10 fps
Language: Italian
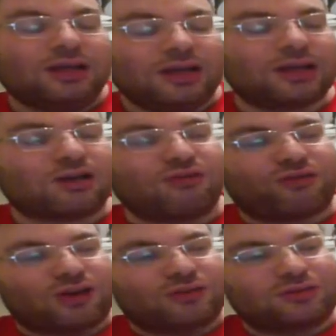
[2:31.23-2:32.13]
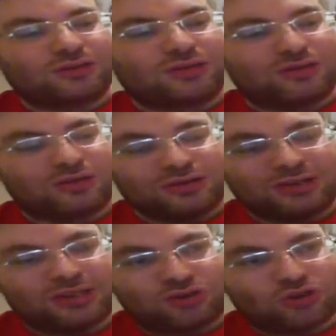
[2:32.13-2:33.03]
il confronto
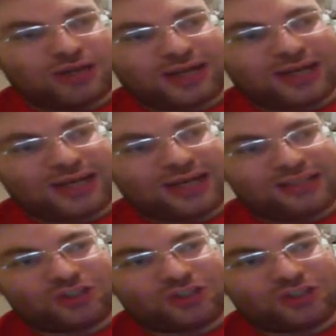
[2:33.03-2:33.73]
di giocare